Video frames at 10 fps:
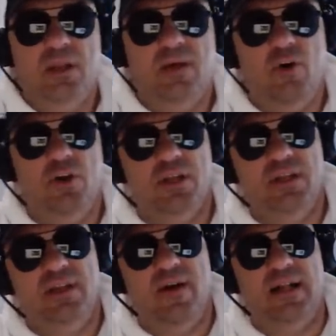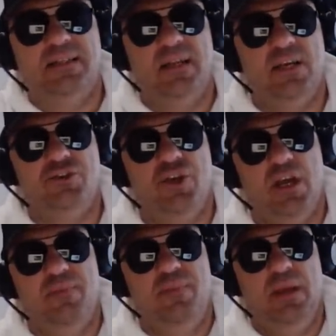nella voglia di rivalsa di
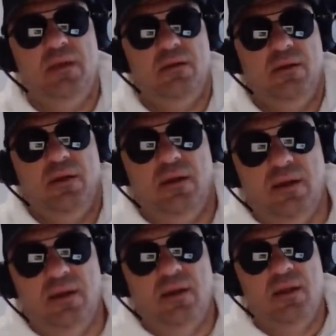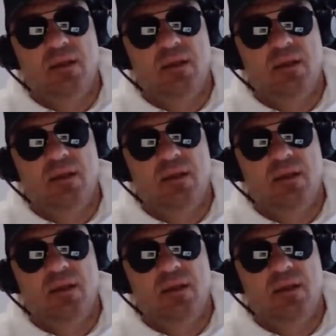Acerbi eh,